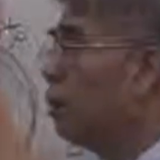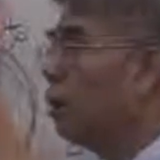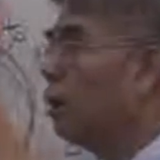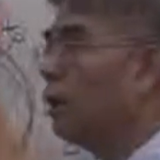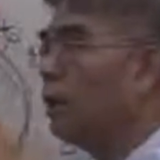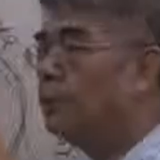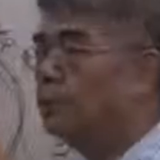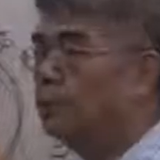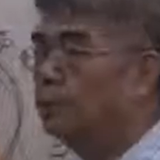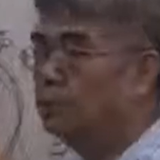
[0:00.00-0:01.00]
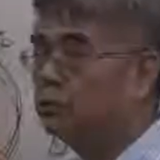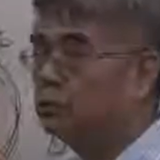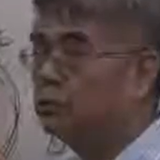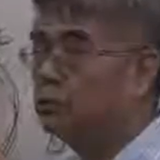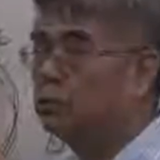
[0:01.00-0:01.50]
入到了 F n 里头
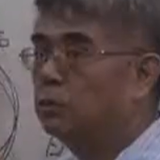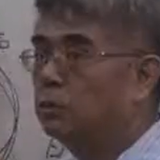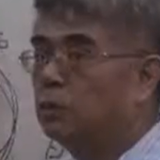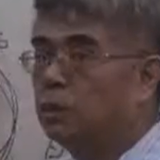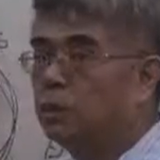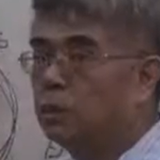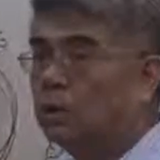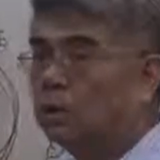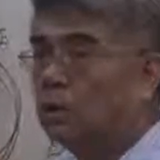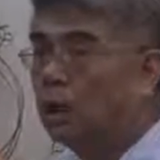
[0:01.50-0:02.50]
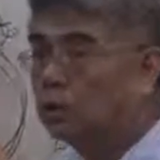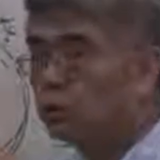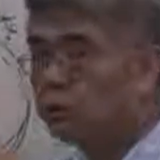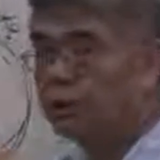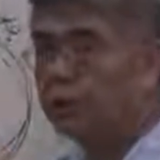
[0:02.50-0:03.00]
去，然
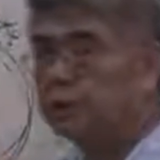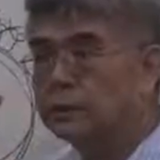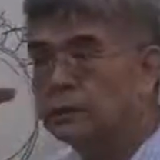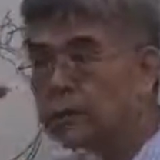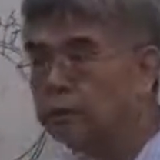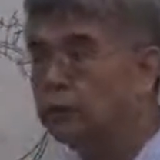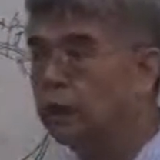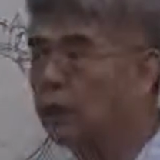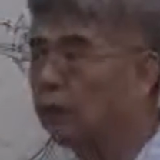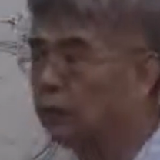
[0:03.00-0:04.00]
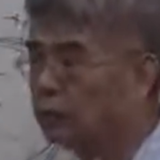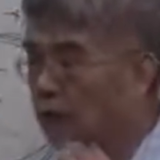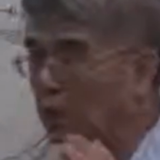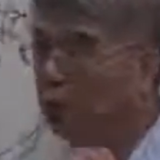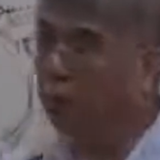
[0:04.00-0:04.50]
后就会产生残余项会有
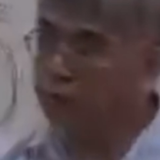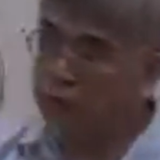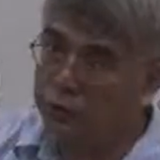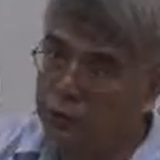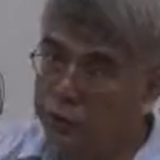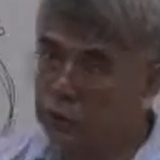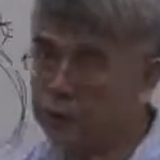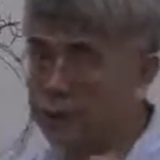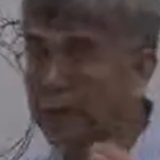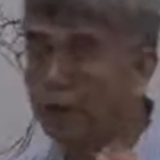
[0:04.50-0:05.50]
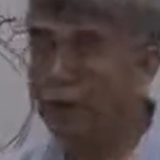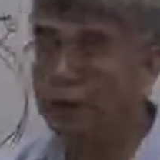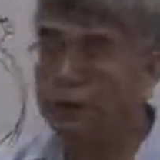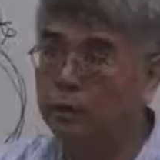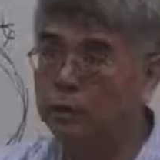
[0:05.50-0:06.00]
前后之间的相
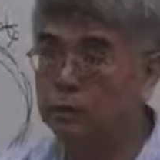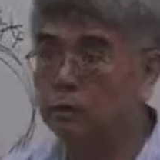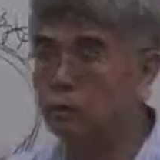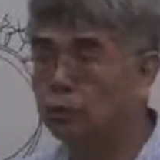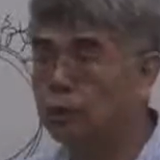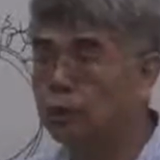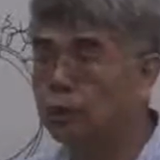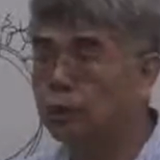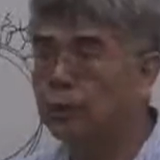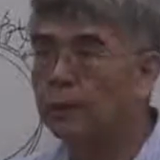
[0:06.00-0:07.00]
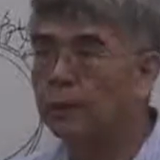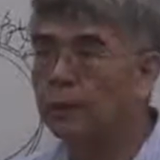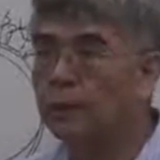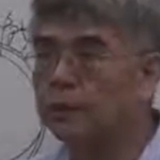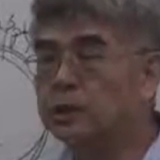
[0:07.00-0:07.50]
关的基因出来。
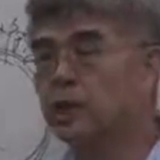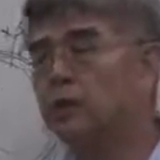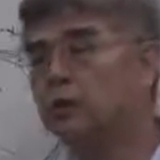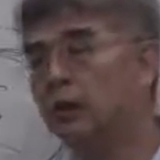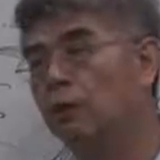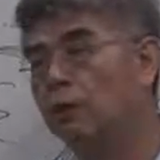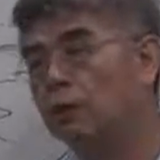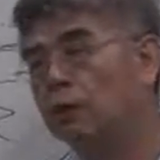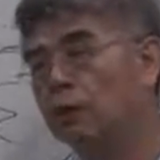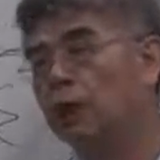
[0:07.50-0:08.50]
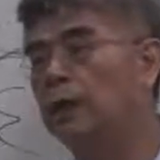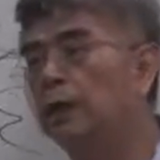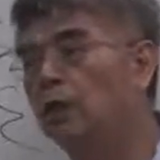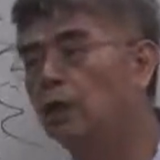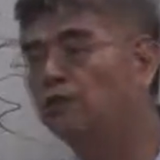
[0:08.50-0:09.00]
那前后相关，当
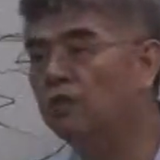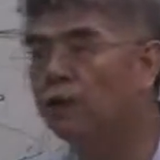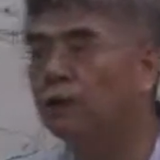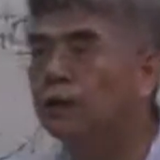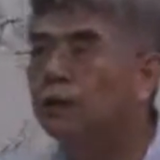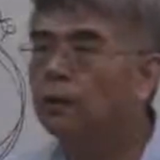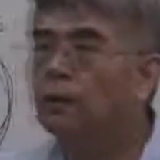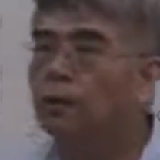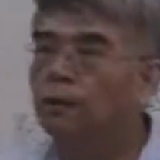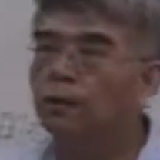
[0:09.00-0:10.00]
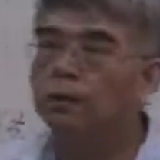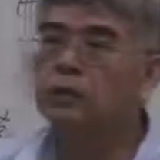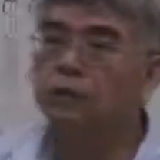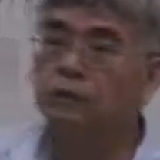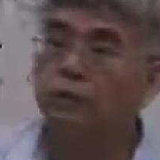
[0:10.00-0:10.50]
然它也违反回
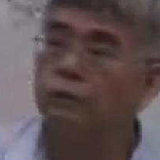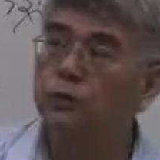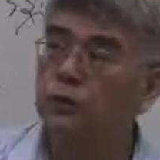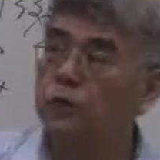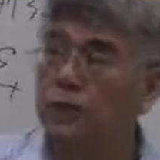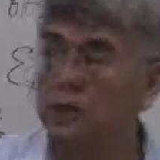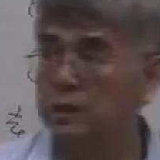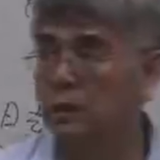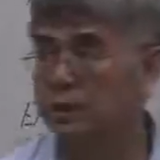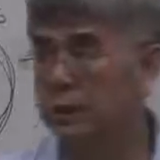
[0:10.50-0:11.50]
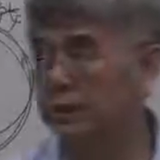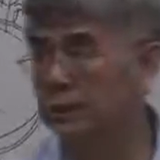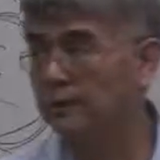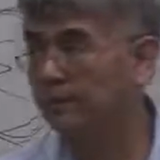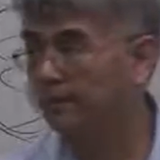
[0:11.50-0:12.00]
归残余项分析的第四个假
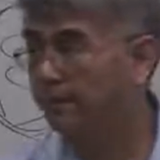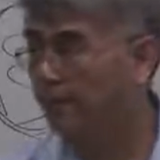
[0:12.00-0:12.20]
设。